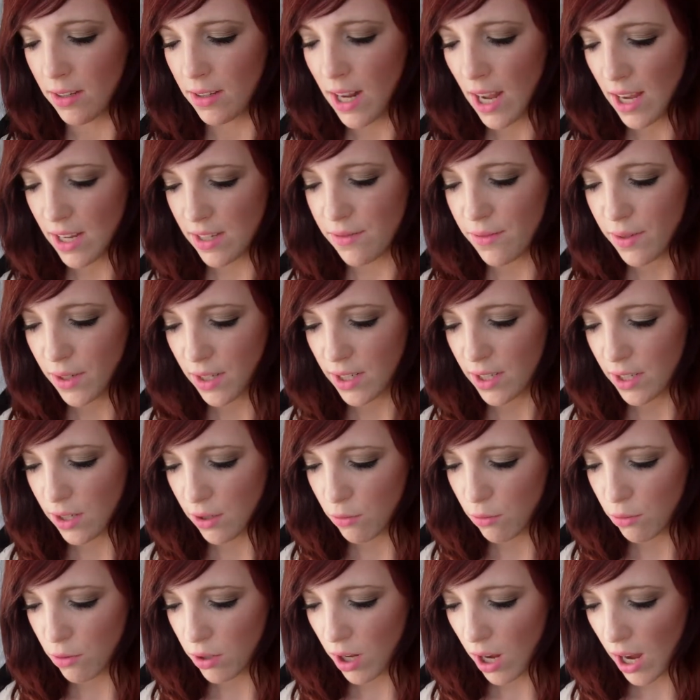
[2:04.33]
der ist wirklich
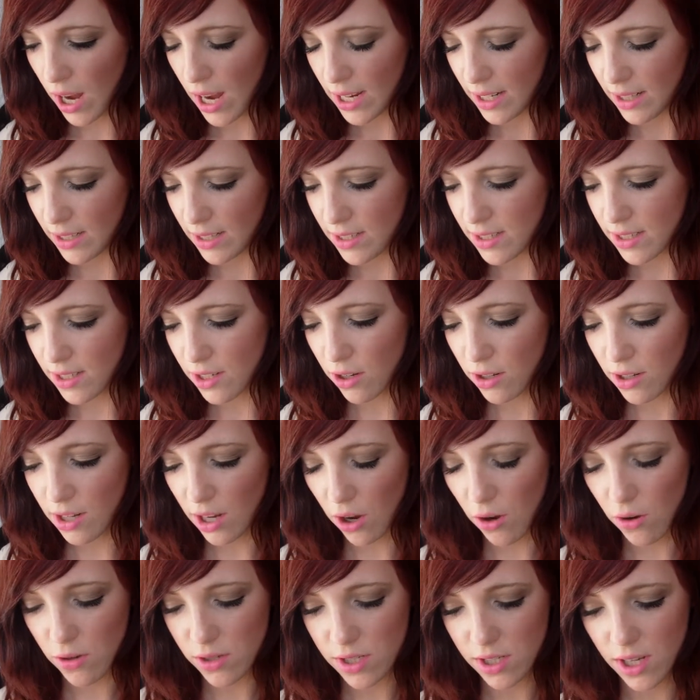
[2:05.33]
gut geeignet.
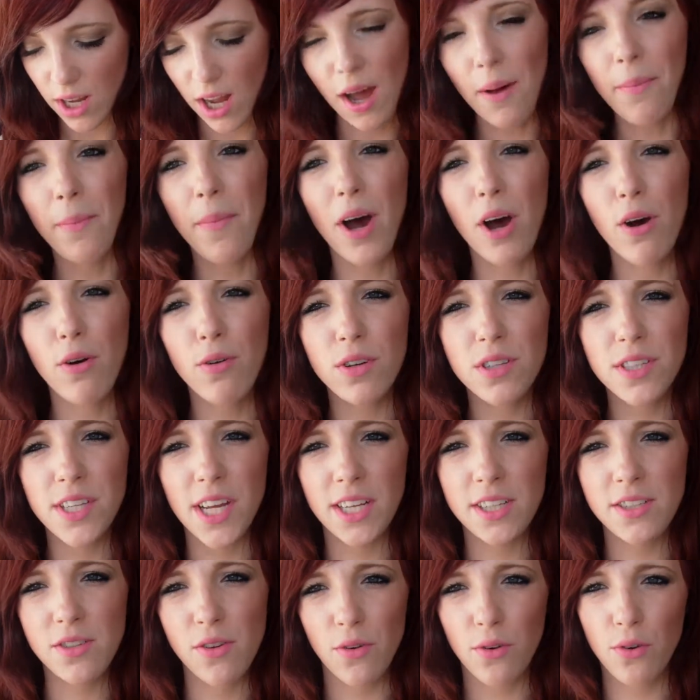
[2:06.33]
Der kostet gerade mal auch
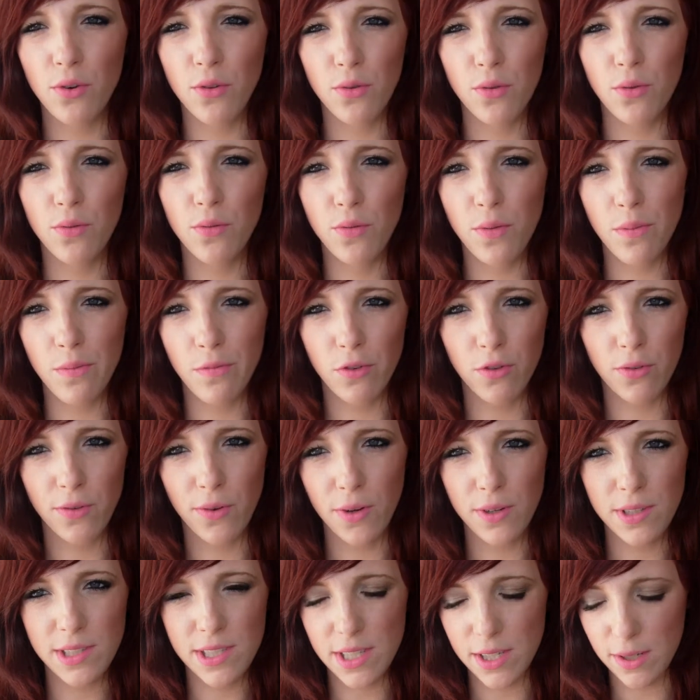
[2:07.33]
6,95
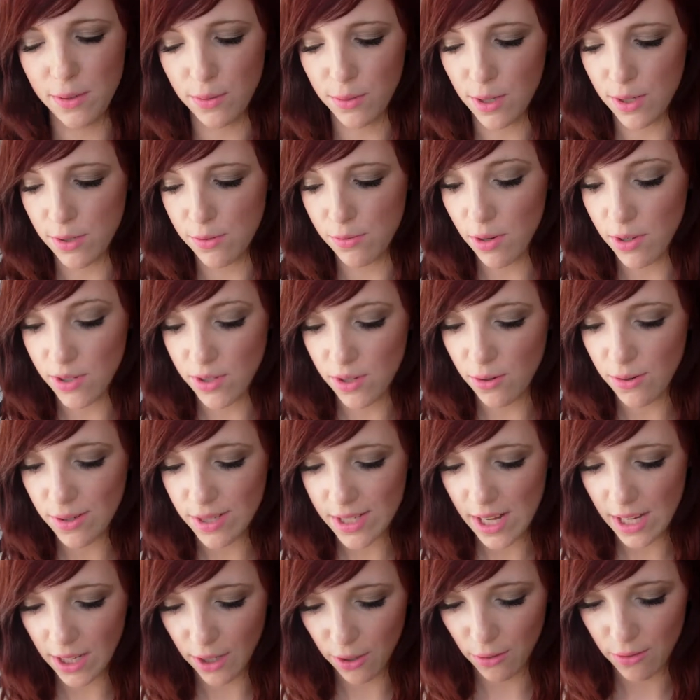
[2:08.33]
Euro oder so, also auch
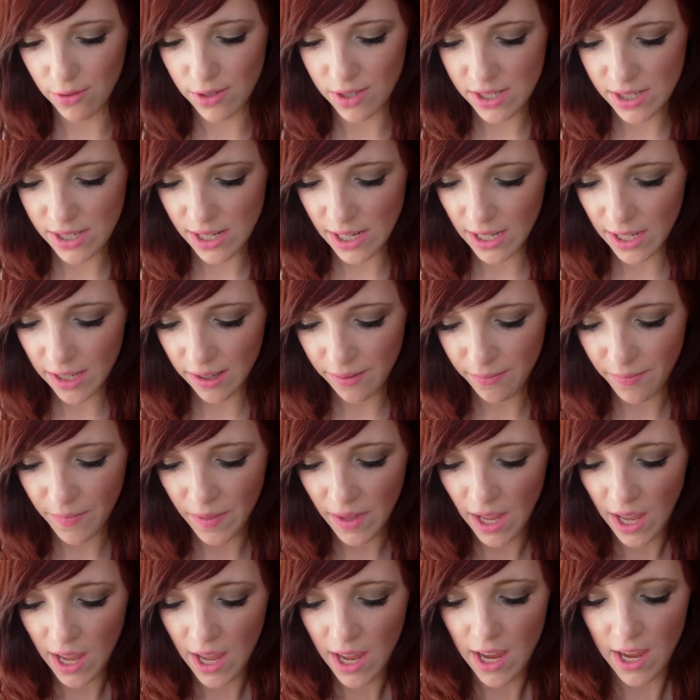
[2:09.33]
sehr günstig.
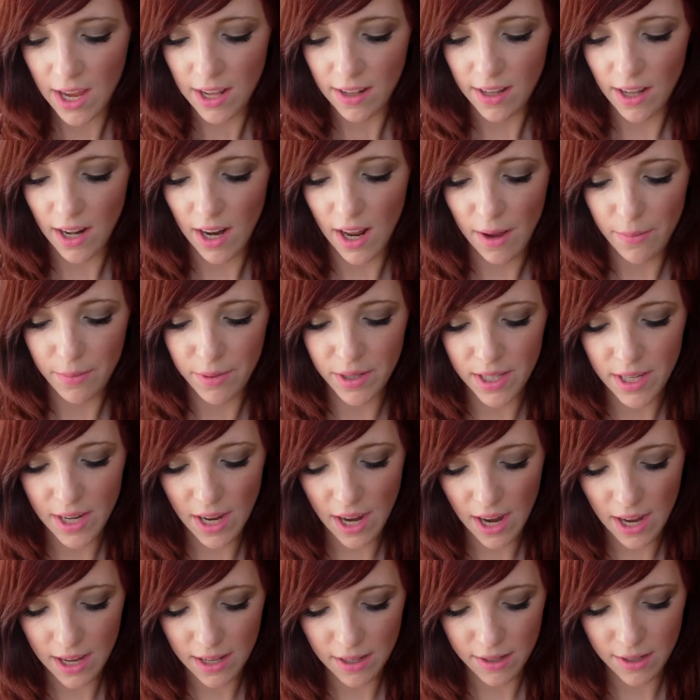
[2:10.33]
Dann habe ich
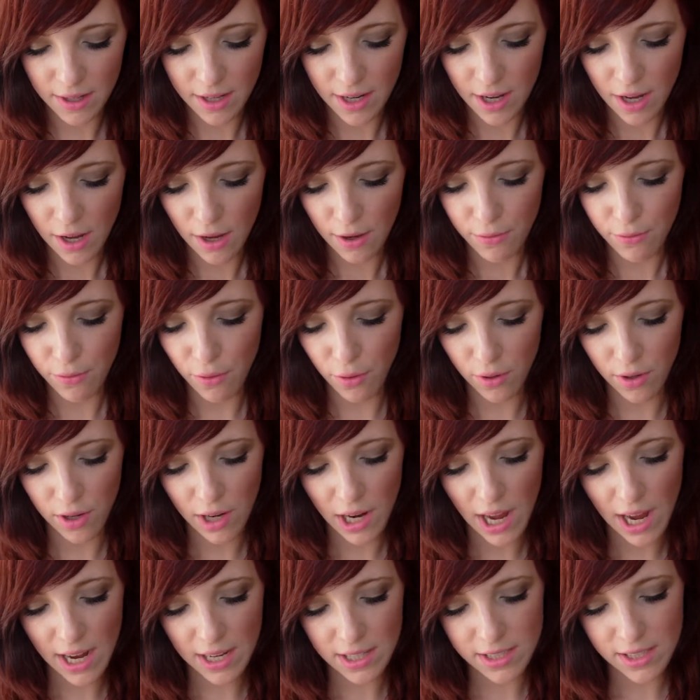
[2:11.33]
hier einen
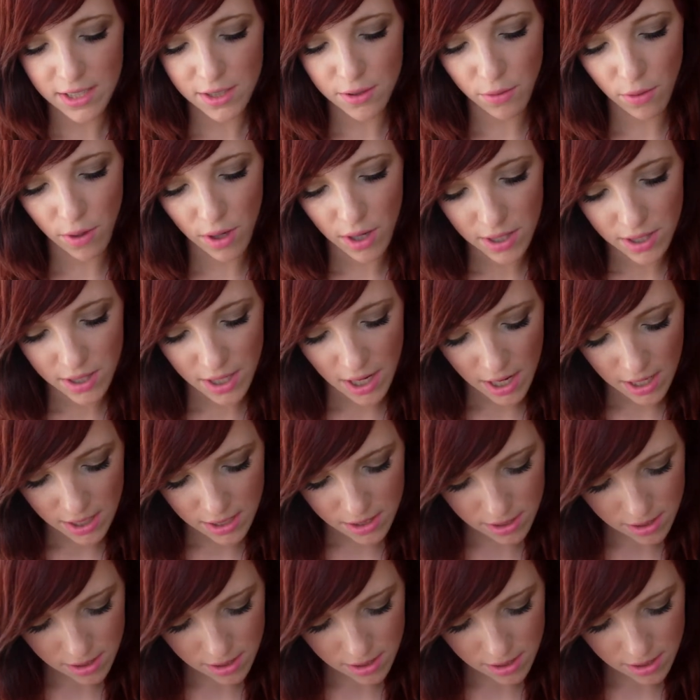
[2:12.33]
von Astor. Der